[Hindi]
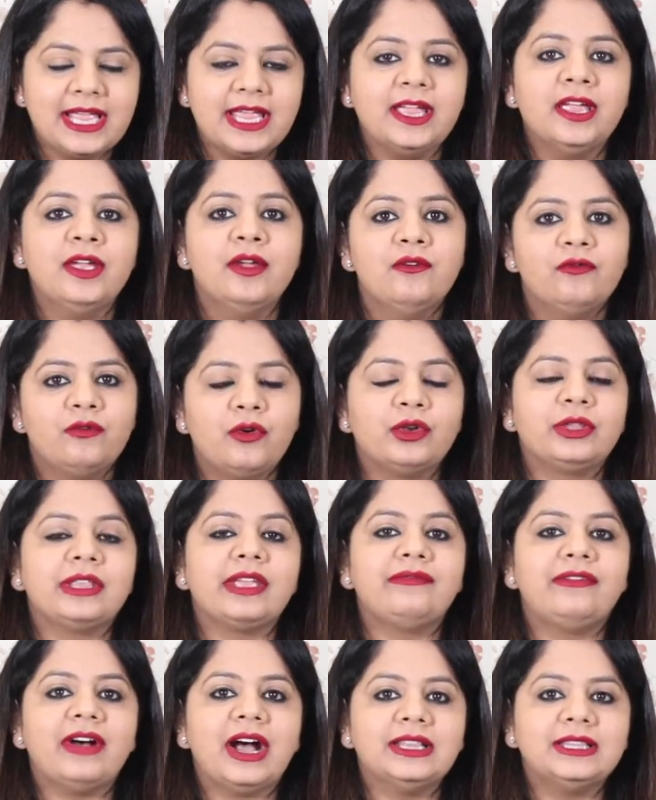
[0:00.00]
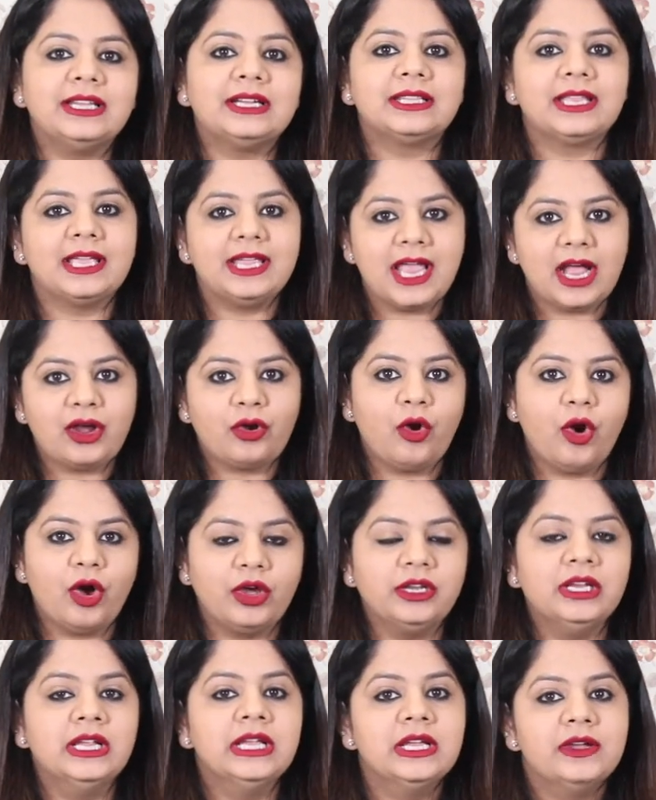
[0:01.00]
थे वो उनके फादर थे या
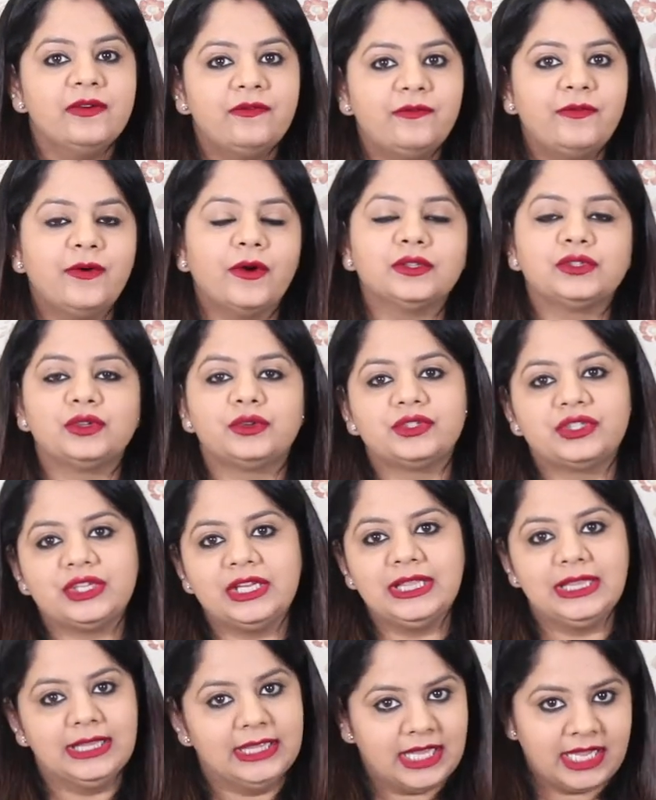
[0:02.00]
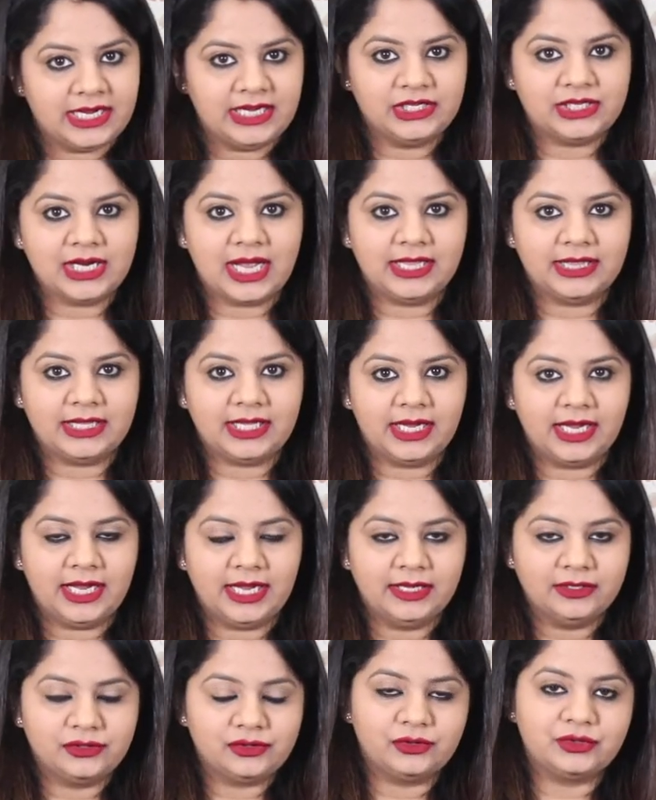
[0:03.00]
कौन वो सुरजीत नहीं जानते
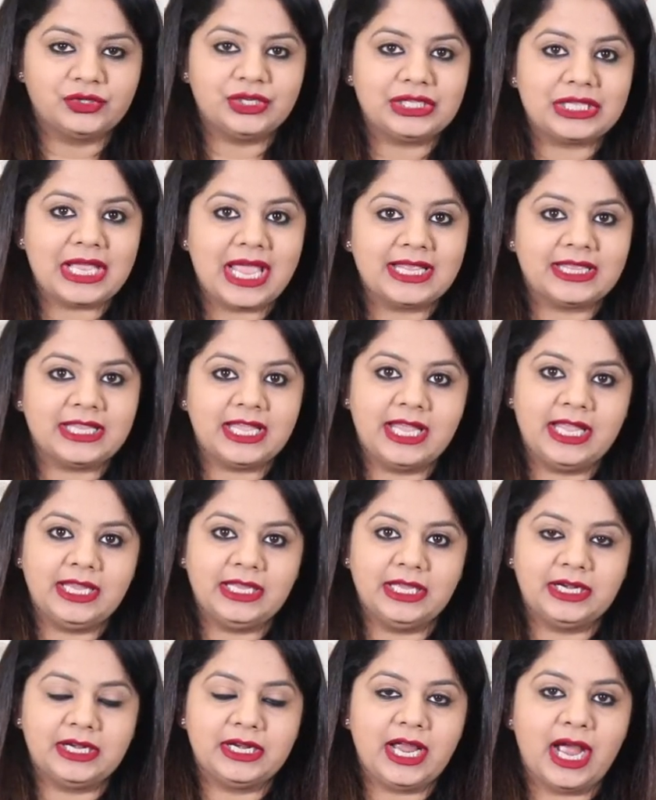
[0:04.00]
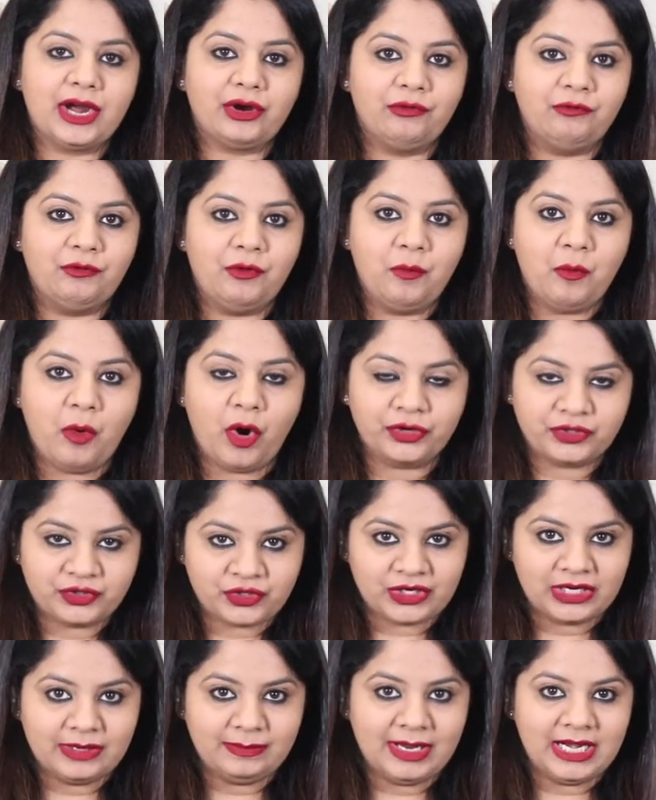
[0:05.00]
हैं सुरजीत कहते हैं कि रिया को वो
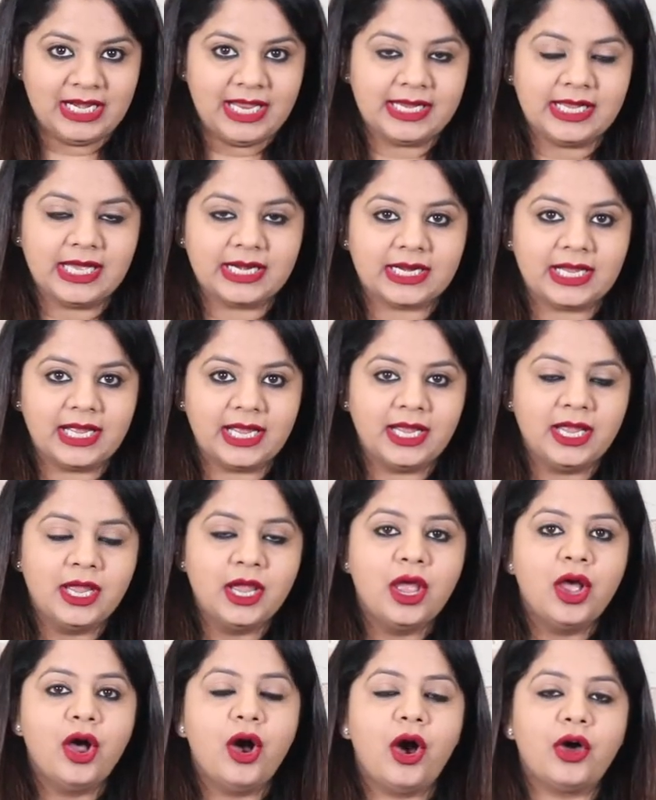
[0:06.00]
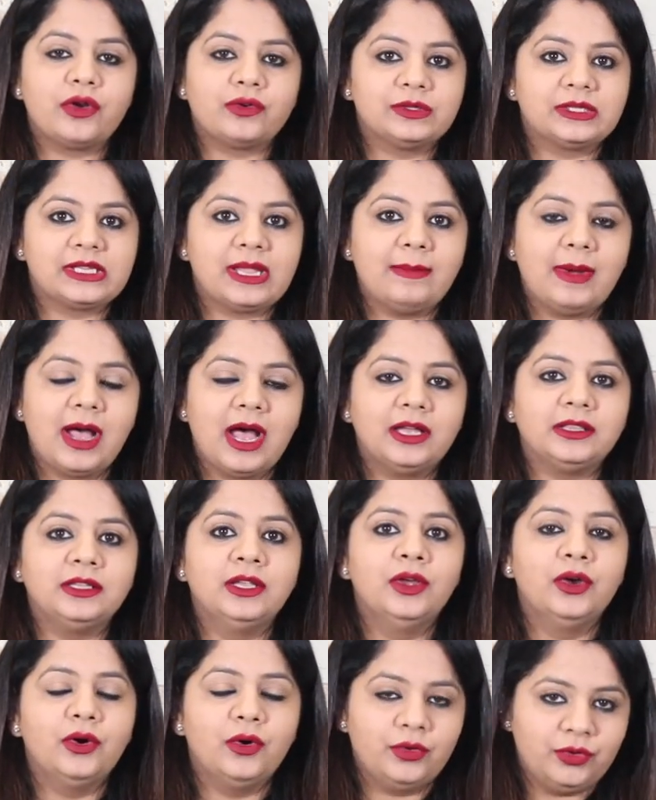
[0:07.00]
मॉर्चरी में लेकर गए और उसके
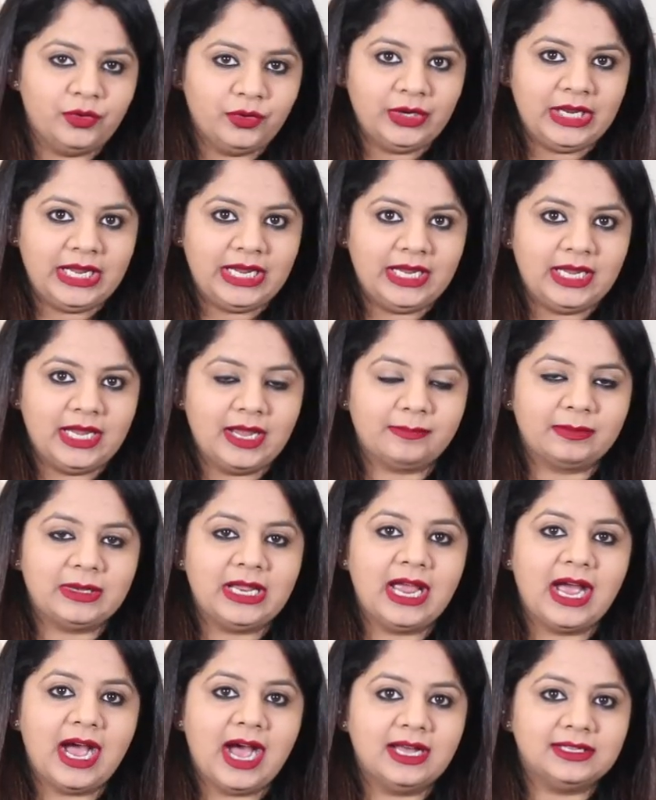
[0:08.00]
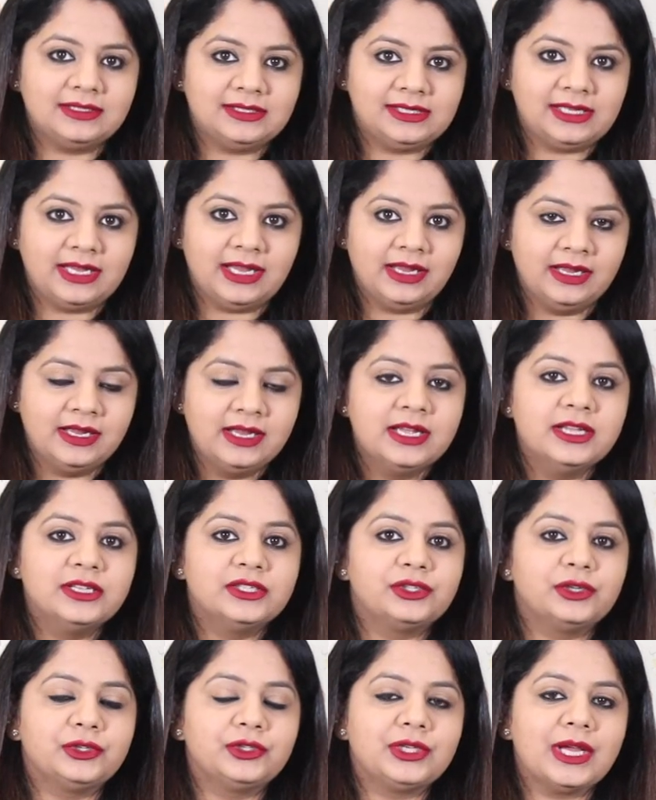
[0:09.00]
बाद उन्होंने ही अपने हाथ से
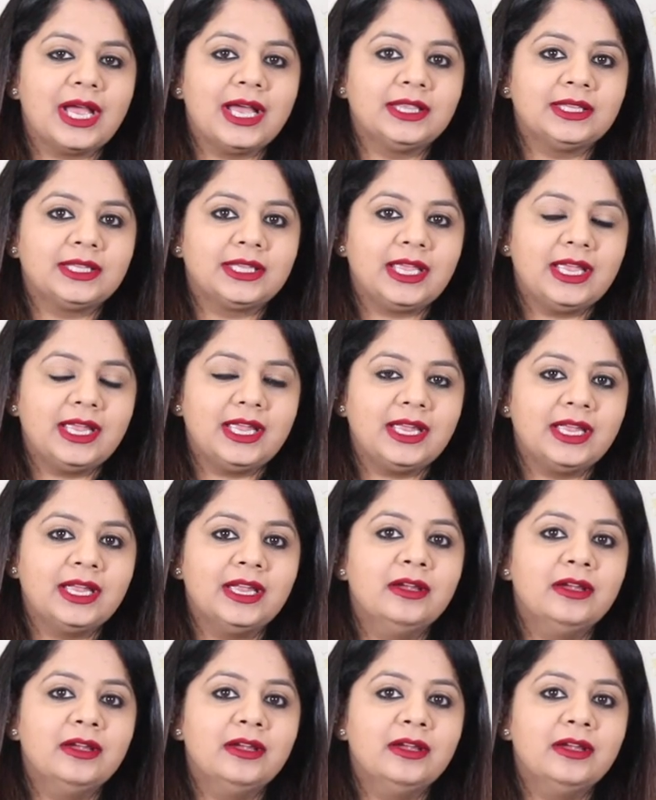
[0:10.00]
सुशांत के